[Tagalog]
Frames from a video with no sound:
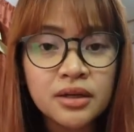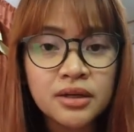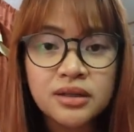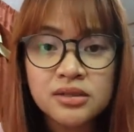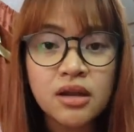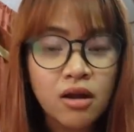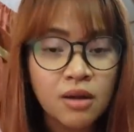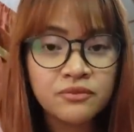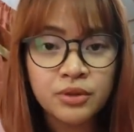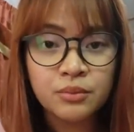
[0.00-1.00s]
does not
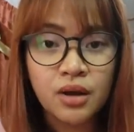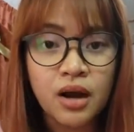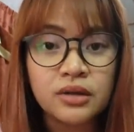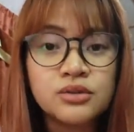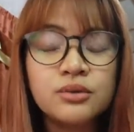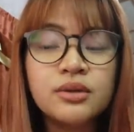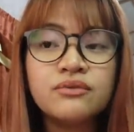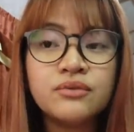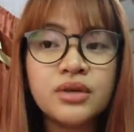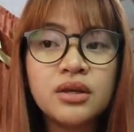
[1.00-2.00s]
come from God. So if
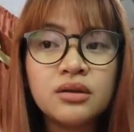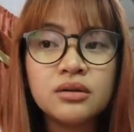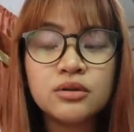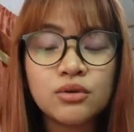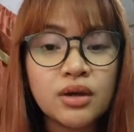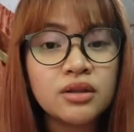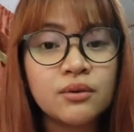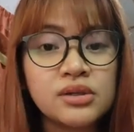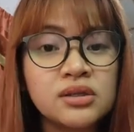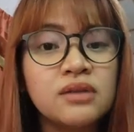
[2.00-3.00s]
we look at
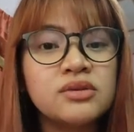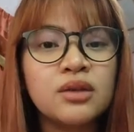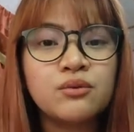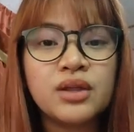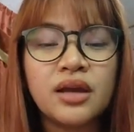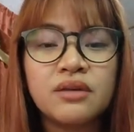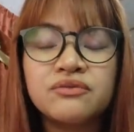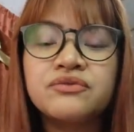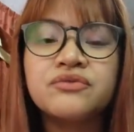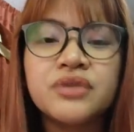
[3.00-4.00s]
ourselves and we like
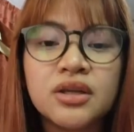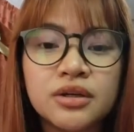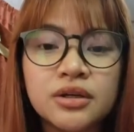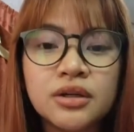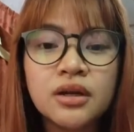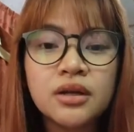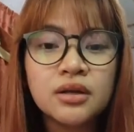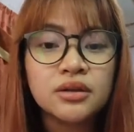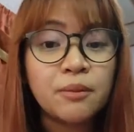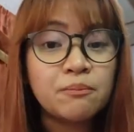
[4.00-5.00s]
fear
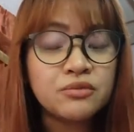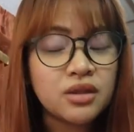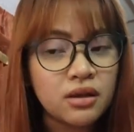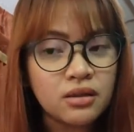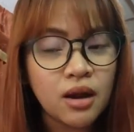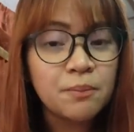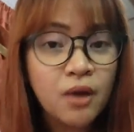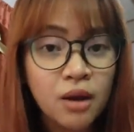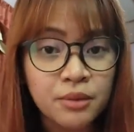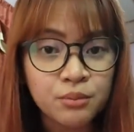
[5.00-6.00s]
the, the, the
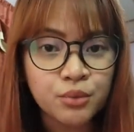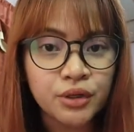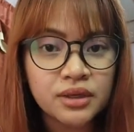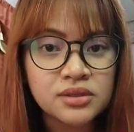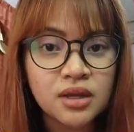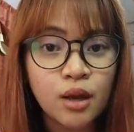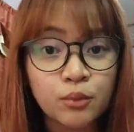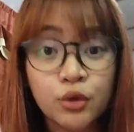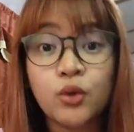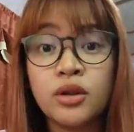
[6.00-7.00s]
upcoming board exam
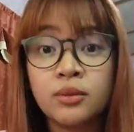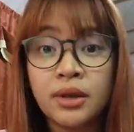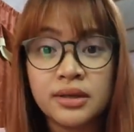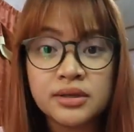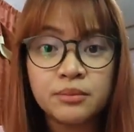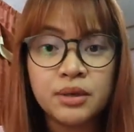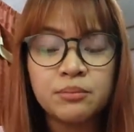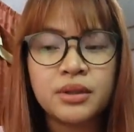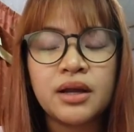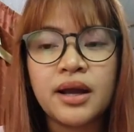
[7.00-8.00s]
or kung ano mga exam yung
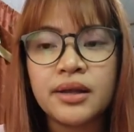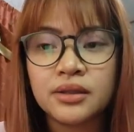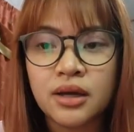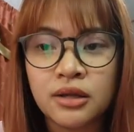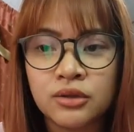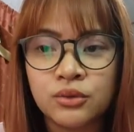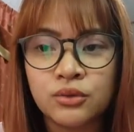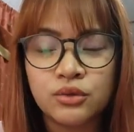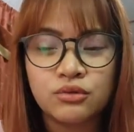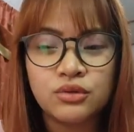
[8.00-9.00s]
pinaghahandaan nyo,
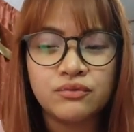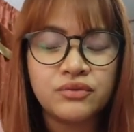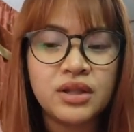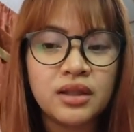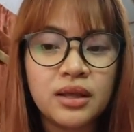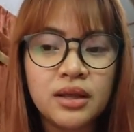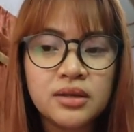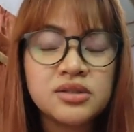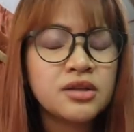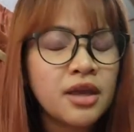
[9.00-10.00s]
you, you feel
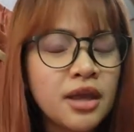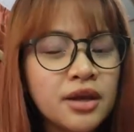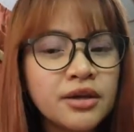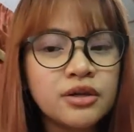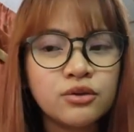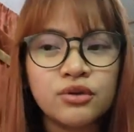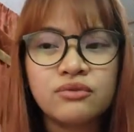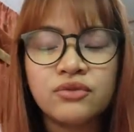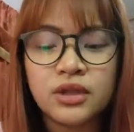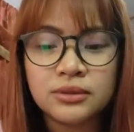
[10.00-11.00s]
scared or you
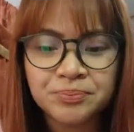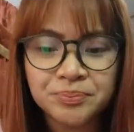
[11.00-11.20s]
feel